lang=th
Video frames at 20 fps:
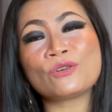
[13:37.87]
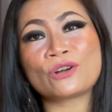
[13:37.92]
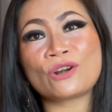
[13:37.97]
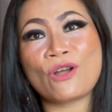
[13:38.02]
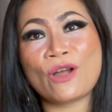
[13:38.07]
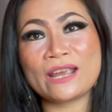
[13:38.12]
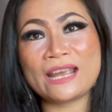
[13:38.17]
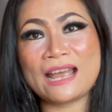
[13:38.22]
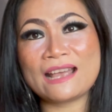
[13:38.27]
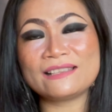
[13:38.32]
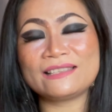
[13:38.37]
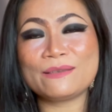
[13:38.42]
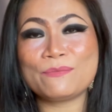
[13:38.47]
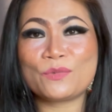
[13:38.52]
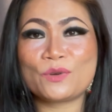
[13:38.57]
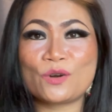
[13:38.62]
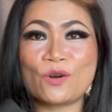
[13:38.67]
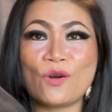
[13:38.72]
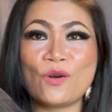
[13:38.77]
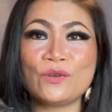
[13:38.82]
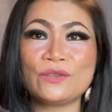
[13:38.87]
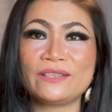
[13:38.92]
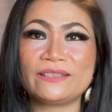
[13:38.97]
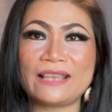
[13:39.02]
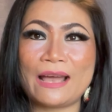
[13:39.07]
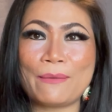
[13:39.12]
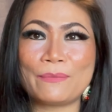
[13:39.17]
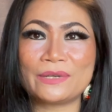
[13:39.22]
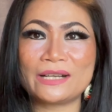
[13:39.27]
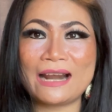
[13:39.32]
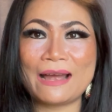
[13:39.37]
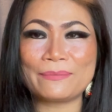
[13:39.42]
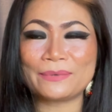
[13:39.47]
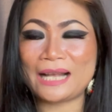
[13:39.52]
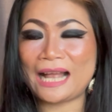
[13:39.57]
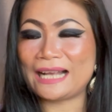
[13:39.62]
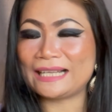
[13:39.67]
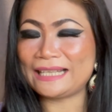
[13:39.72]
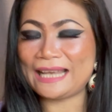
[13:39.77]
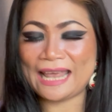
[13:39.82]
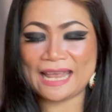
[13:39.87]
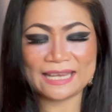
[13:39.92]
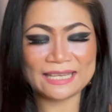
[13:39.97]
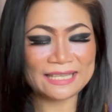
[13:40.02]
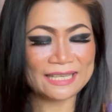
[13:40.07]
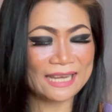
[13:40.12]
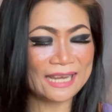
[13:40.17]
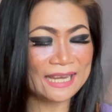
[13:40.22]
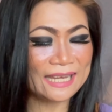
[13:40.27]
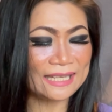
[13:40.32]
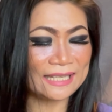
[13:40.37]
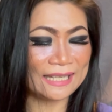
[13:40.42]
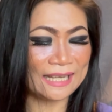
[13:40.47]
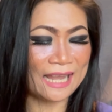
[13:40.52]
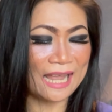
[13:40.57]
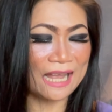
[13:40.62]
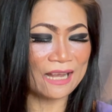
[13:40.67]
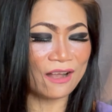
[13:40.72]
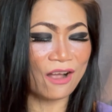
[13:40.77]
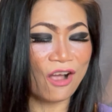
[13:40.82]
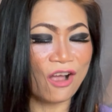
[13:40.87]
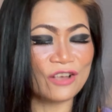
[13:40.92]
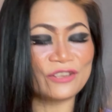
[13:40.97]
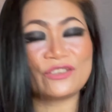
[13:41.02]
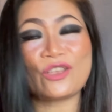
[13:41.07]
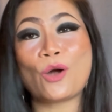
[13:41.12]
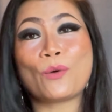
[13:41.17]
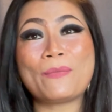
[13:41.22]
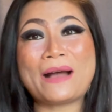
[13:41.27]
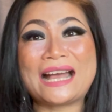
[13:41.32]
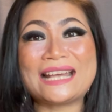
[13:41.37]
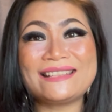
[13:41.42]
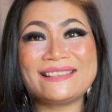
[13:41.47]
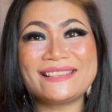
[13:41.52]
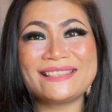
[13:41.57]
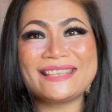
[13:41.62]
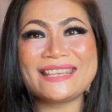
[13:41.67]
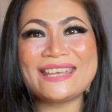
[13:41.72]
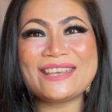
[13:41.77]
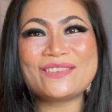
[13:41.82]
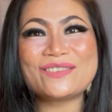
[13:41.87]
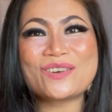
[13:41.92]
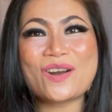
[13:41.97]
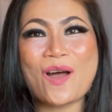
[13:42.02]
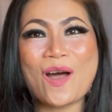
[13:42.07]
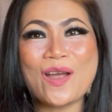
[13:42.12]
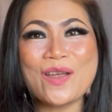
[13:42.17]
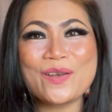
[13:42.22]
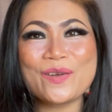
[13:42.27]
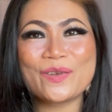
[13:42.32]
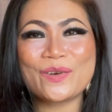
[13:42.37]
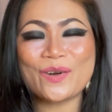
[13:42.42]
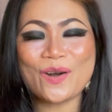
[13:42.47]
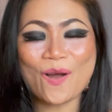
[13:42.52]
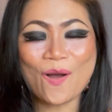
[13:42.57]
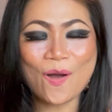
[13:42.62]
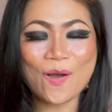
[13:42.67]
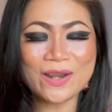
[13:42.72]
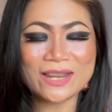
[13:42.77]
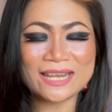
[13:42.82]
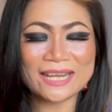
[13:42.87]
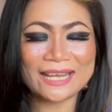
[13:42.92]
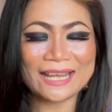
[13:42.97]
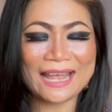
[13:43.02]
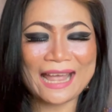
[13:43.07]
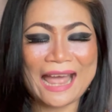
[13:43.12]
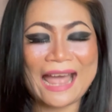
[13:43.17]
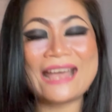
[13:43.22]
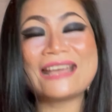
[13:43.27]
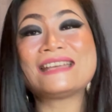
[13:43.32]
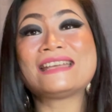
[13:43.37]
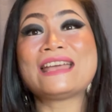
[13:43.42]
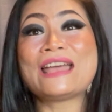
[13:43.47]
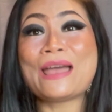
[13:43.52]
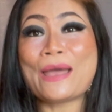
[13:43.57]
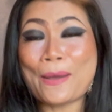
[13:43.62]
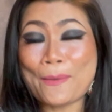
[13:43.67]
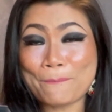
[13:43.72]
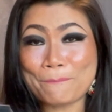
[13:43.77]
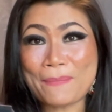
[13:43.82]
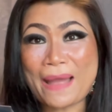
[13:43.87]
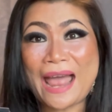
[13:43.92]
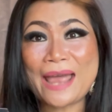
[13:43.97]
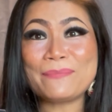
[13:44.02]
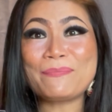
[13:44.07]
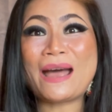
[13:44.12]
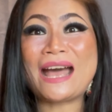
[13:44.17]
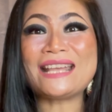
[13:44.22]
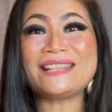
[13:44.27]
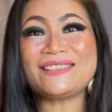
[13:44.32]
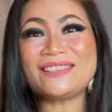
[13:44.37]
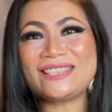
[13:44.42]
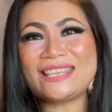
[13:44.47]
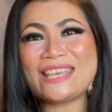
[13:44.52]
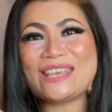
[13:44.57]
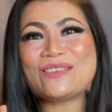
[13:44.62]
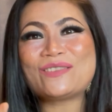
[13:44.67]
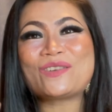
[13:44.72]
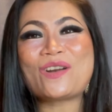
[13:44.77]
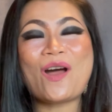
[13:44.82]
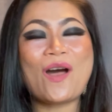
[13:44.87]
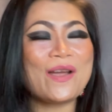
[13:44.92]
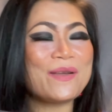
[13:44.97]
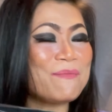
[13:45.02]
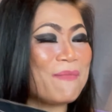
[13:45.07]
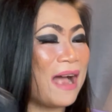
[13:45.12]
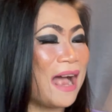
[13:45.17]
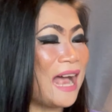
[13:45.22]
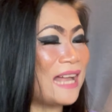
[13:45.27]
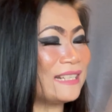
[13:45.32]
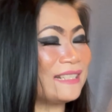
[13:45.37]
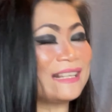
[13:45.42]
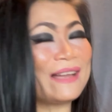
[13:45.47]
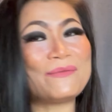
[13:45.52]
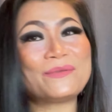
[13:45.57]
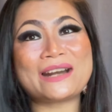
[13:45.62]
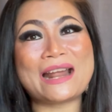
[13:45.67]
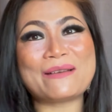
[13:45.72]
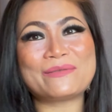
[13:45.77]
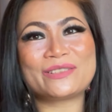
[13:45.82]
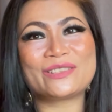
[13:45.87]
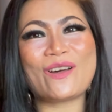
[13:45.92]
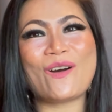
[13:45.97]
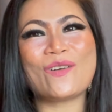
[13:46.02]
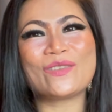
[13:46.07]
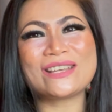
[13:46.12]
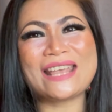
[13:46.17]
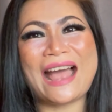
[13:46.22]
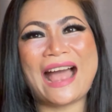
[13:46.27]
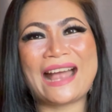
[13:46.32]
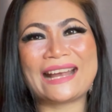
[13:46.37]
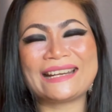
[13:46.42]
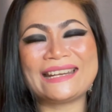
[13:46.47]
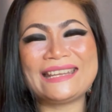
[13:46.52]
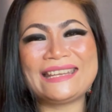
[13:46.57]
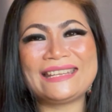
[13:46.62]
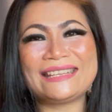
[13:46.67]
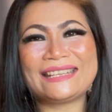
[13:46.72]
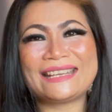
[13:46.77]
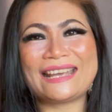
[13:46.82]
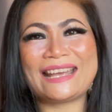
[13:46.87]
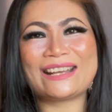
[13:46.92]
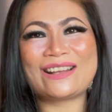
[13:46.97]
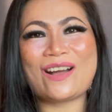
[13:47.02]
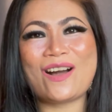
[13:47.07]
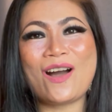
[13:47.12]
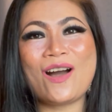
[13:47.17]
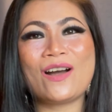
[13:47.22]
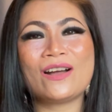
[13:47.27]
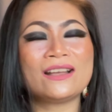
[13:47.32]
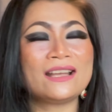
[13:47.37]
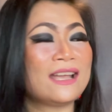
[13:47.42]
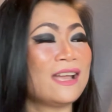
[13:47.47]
1,650 โครนสำหรับกางเกงยีนนะคะก็ 2,400 โครนนะคะ 8,400 บาทสำหรับ 2 อย่างนี้นะคะก็